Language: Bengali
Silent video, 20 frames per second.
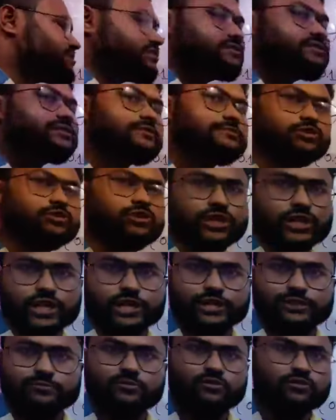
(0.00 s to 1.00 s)
রেঞ্জের মধ্যে নিয়ে
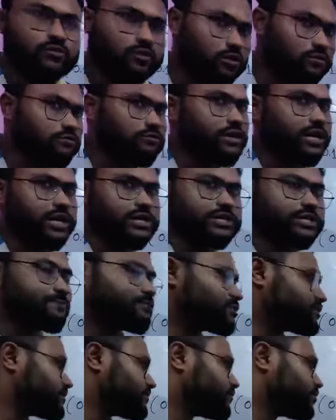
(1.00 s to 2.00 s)
আসবো কখনোই আসা
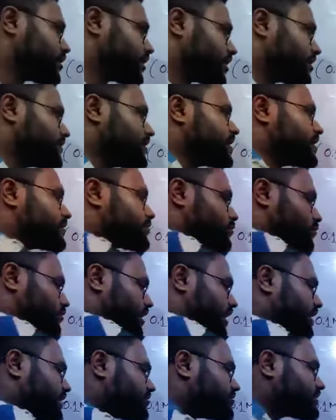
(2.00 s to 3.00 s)
পসিবল না সো
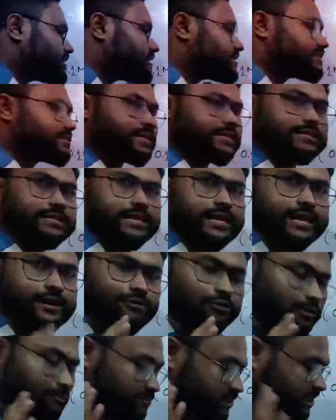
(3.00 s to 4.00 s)
এইটা হচ্ছে স্ট্রাকচার
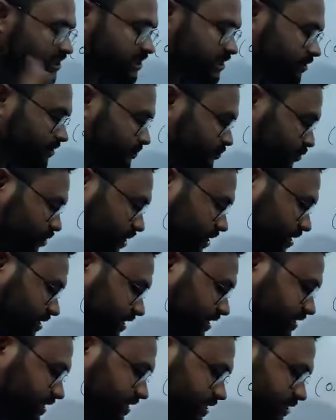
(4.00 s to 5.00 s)
এরকম তিনটা কম্পোনেন্ট আছে যে
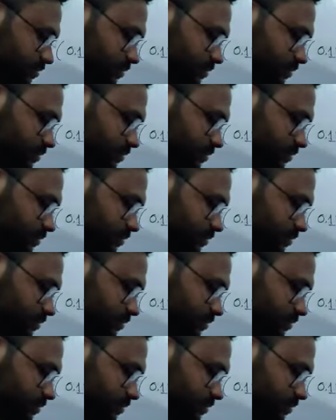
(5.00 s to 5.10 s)
তিনটা